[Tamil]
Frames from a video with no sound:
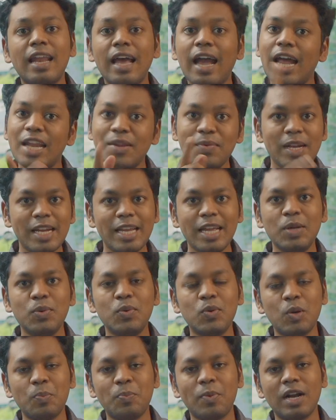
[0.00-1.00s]
அண்ட் ஆனுவல்
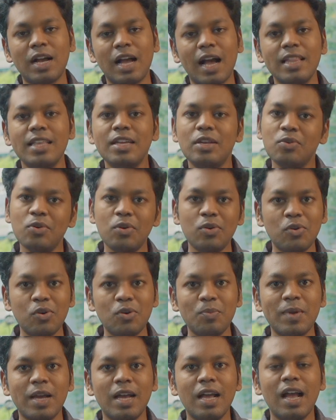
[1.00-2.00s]
டேன்னு ஒன்று வைப்பாங்க அது இன்னொரு
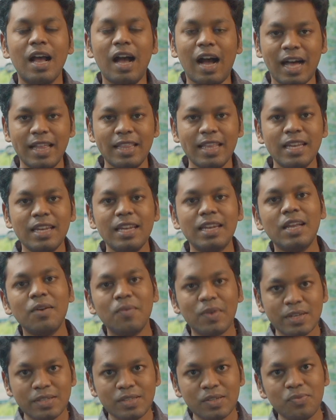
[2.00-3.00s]
கொடுமை அது என்னென்னா
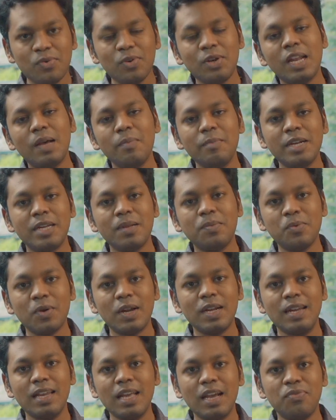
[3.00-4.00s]
வருஷம் ஃபுல்லாக மிட் டேர்ம்
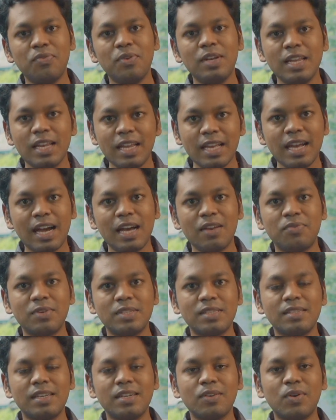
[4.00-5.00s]
குவார்டர்லி ஆஃபர்லி இல்லை யார்
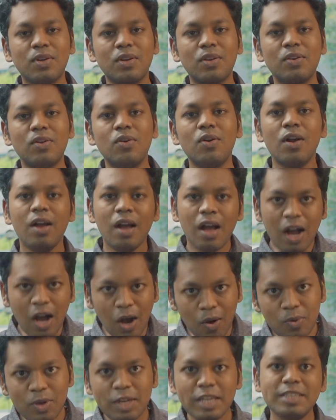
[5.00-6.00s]
ஃபஸ்ட் ரேங்க் வாங்கினாலோ
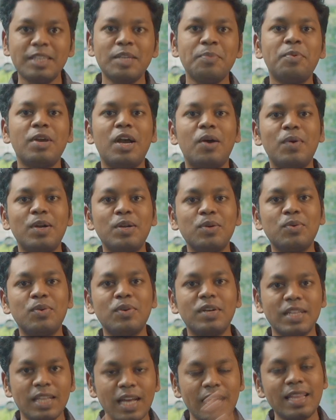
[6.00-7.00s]
அவங்களுக்கு திருப்பி அவார்டு
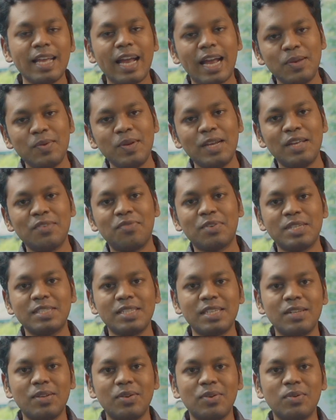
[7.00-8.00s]
கொடுக்கறது அந்த ஆனுவல் டே ஃபங்க்ஷன்